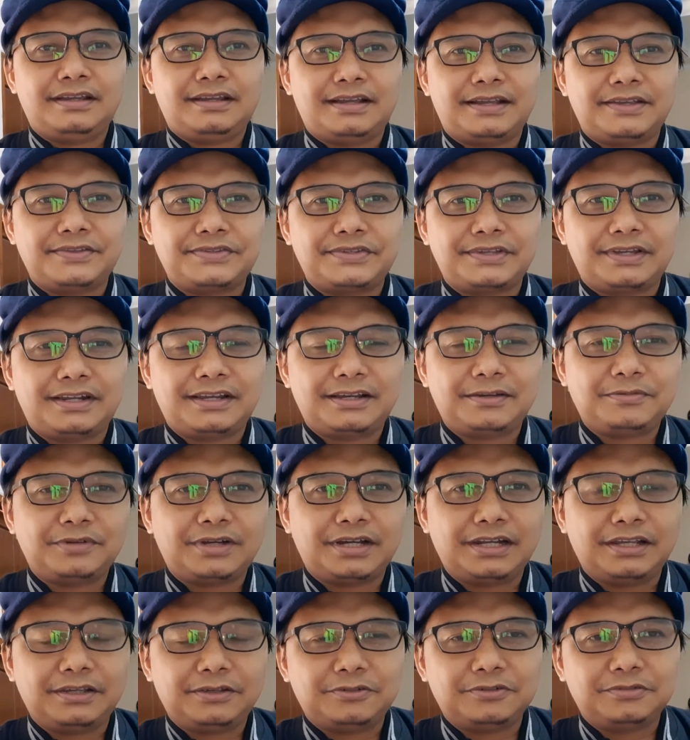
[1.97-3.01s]

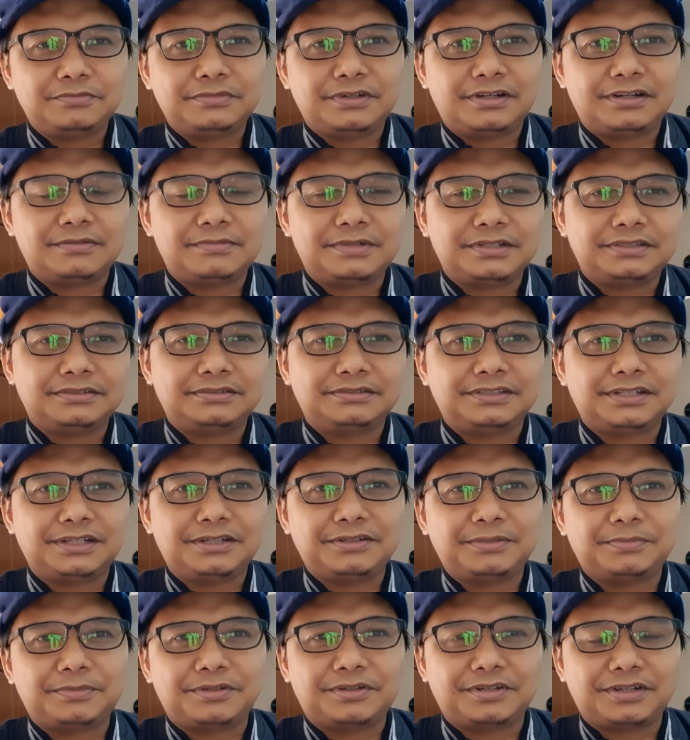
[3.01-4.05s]
Assalamualaikum
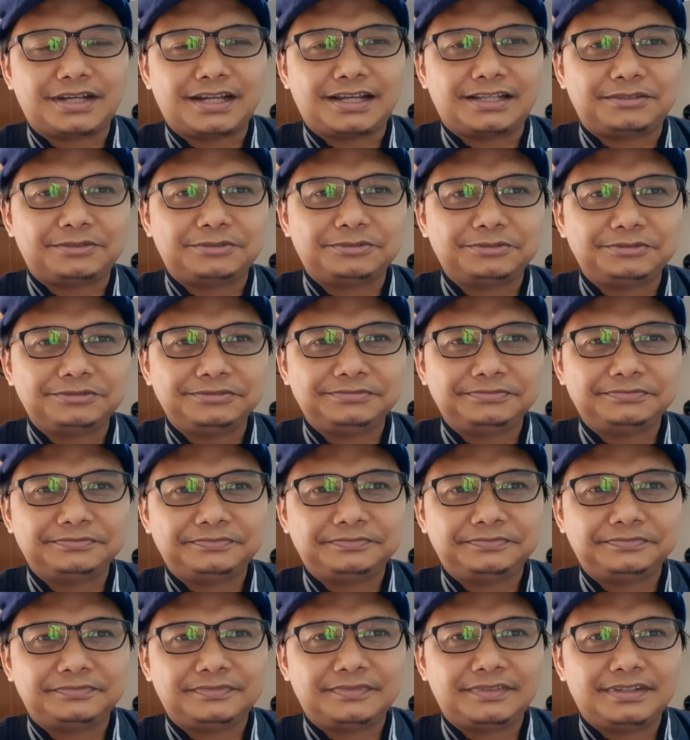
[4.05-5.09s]
warahmatullahi wabarakatuh.
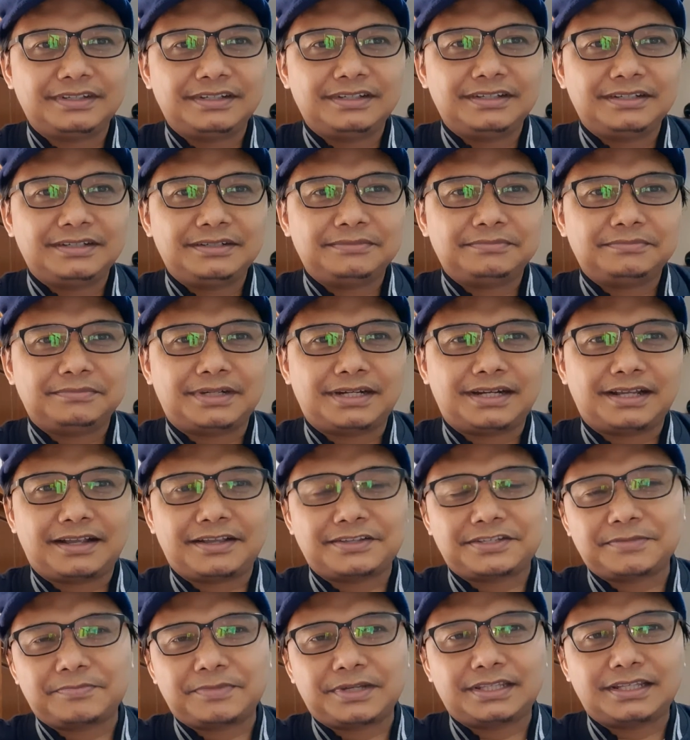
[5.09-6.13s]
Pada
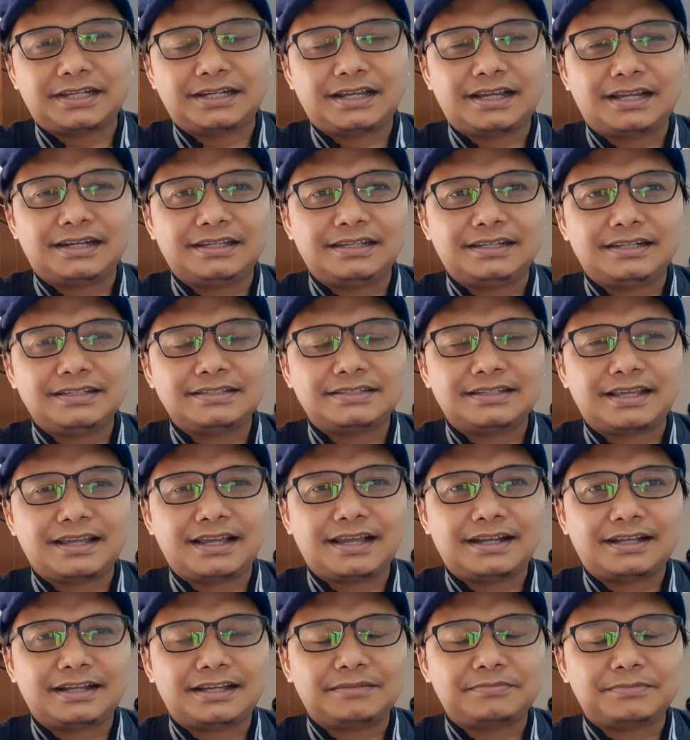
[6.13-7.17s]
kesempatan kali ini
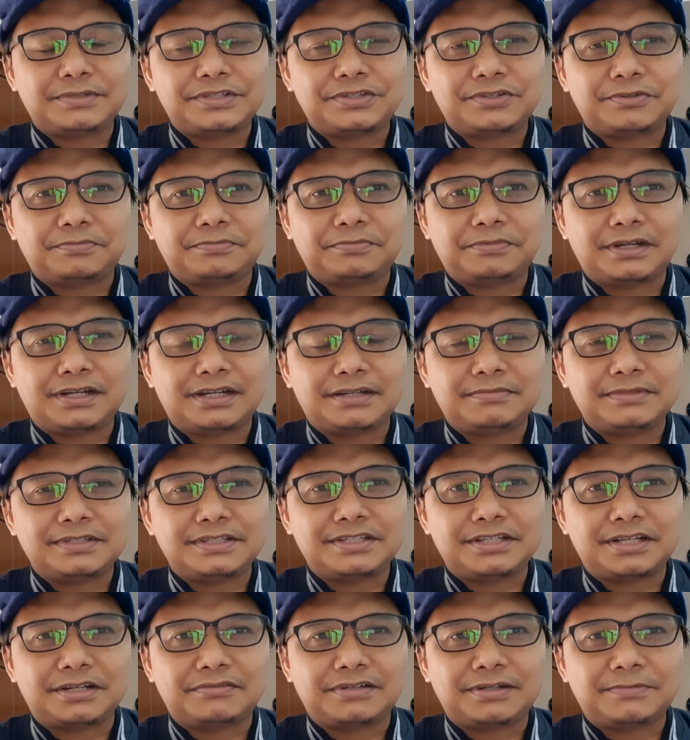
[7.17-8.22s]
saya akan mencoba
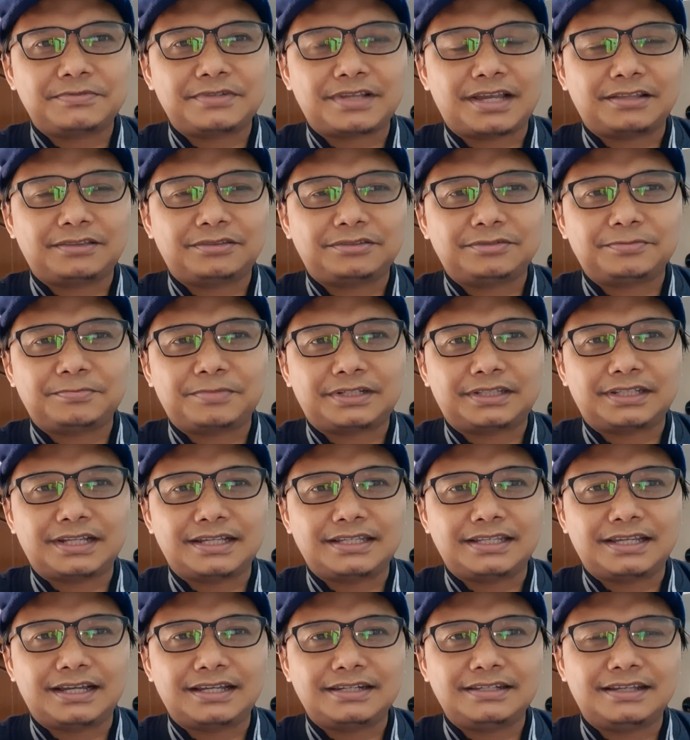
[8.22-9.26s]
menjawab satu
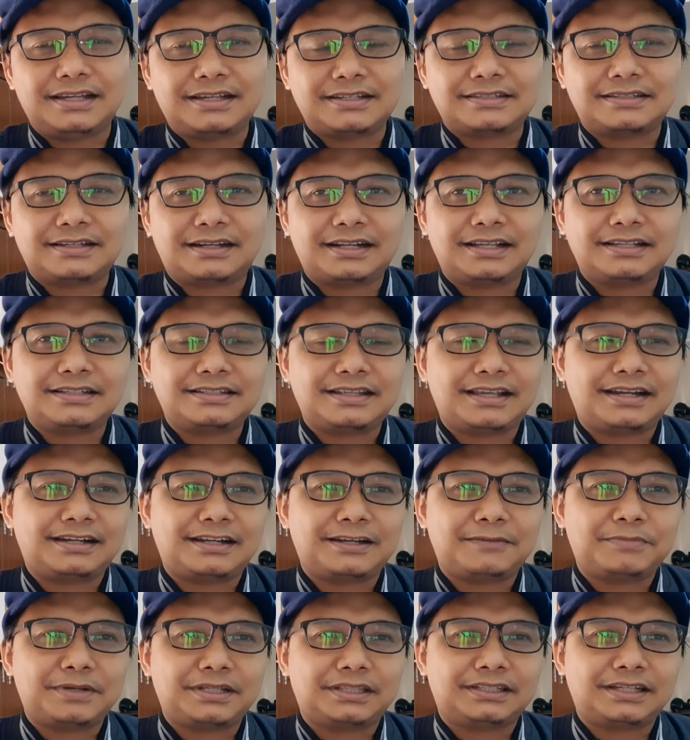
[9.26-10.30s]
pertanyaan yang sering saya
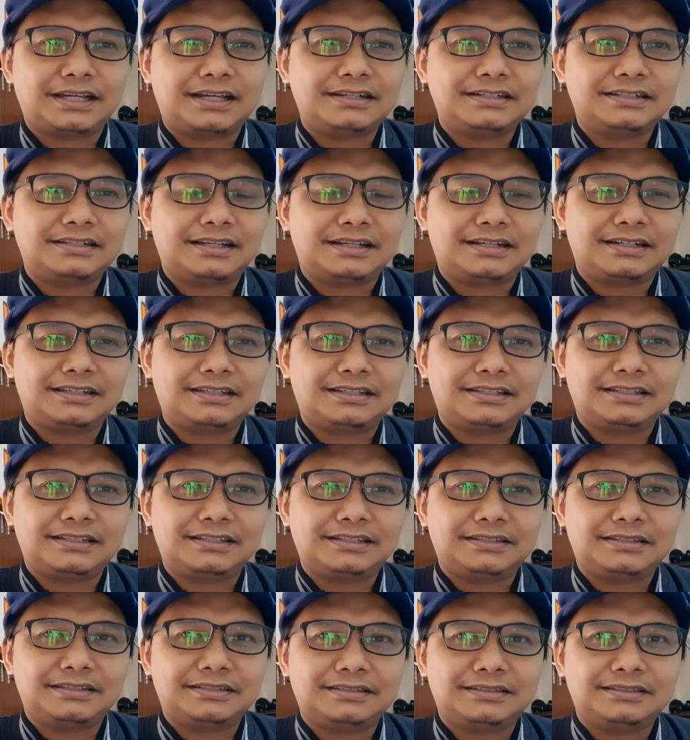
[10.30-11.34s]
dapatkan
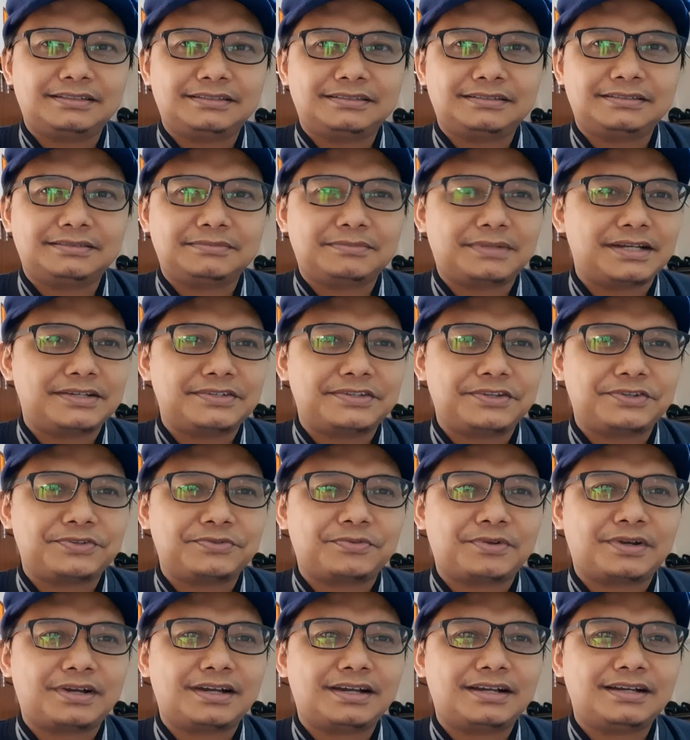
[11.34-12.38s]
dari
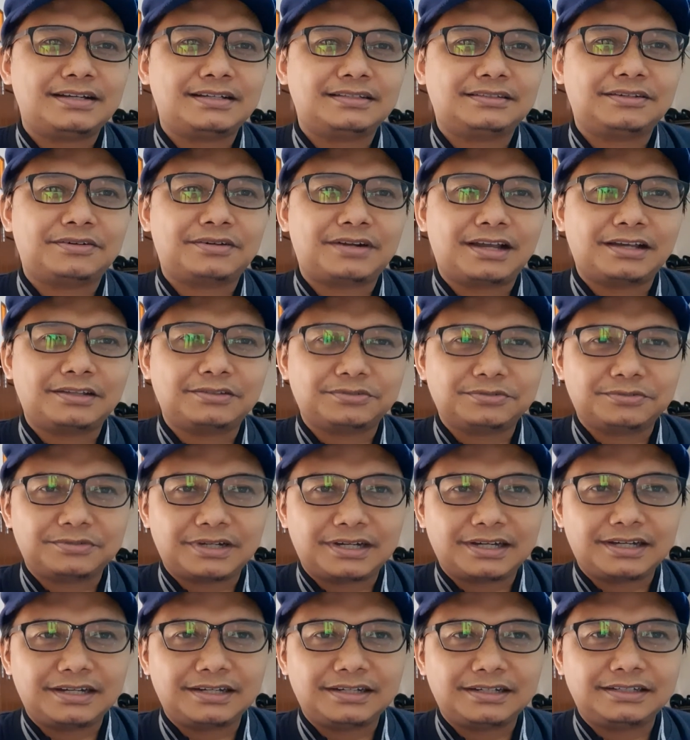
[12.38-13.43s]
mahasiswa atau orang
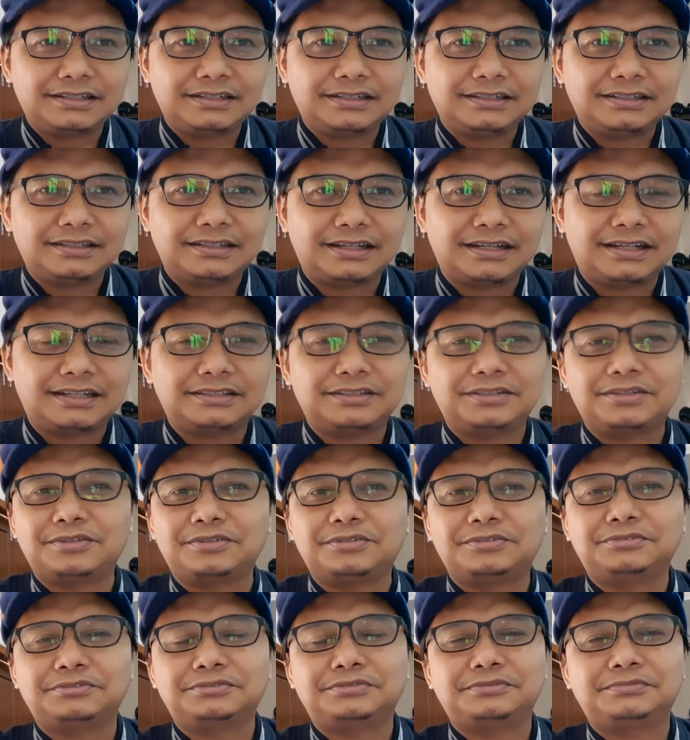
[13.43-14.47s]
tua
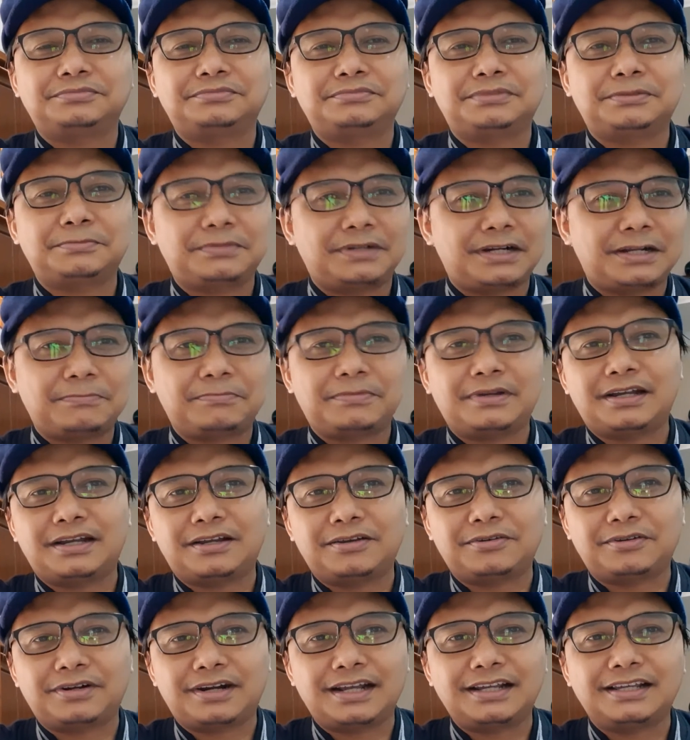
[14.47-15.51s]
atau beberapa
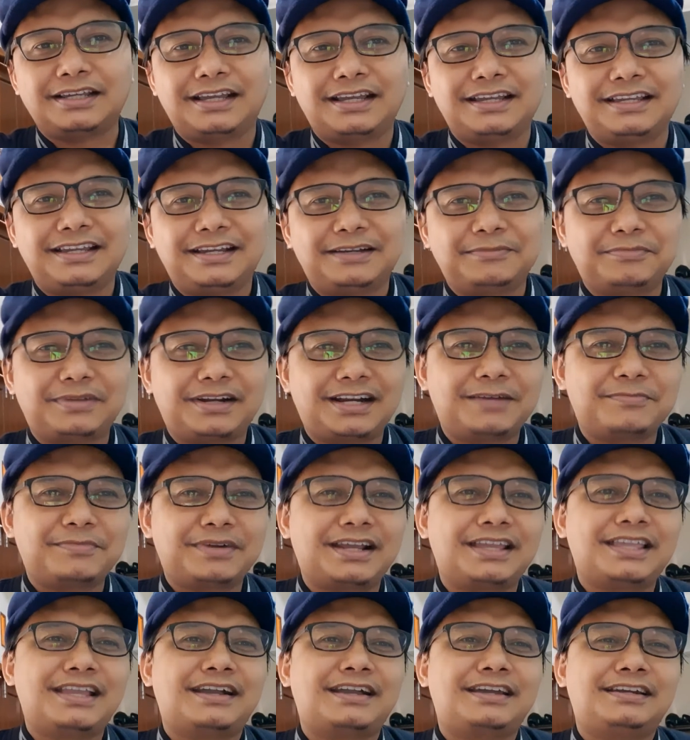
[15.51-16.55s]
orang ya yang pernah
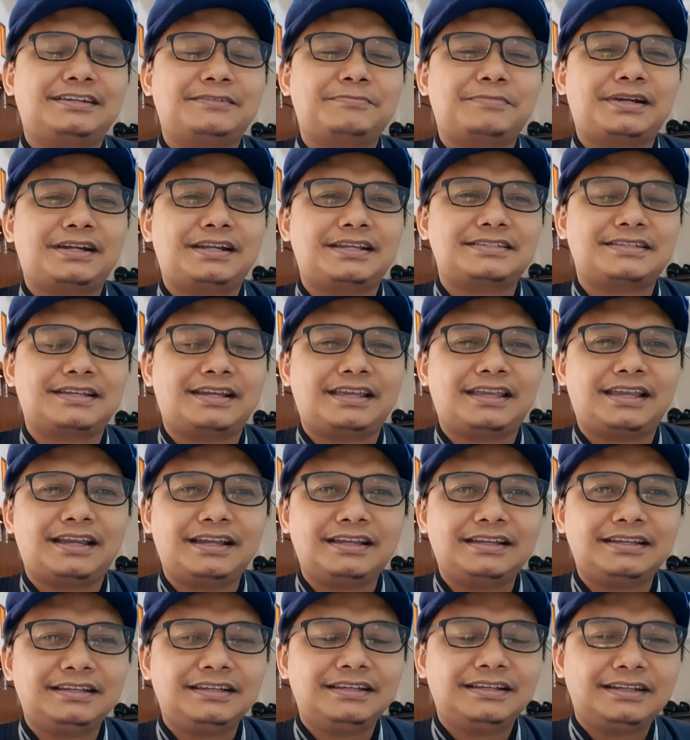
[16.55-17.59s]
menanyakan kepada
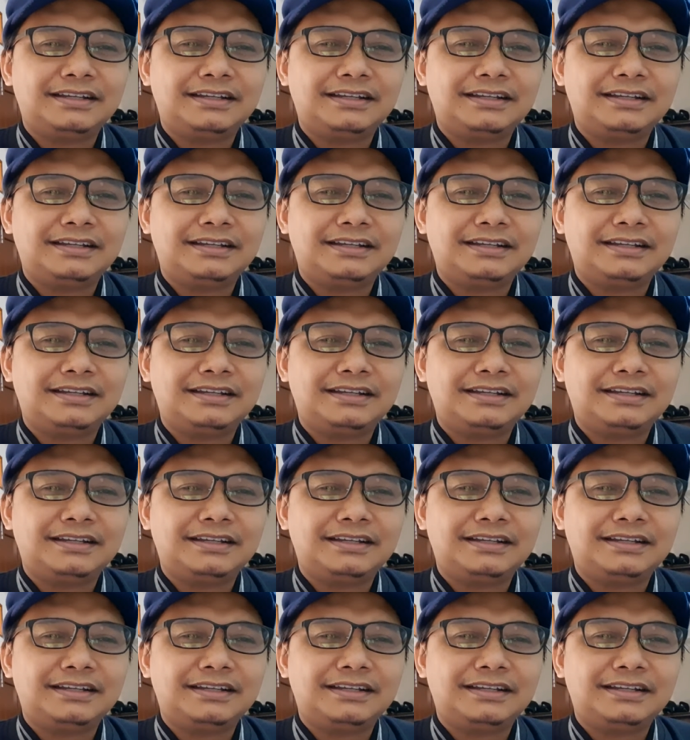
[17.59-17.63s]
saya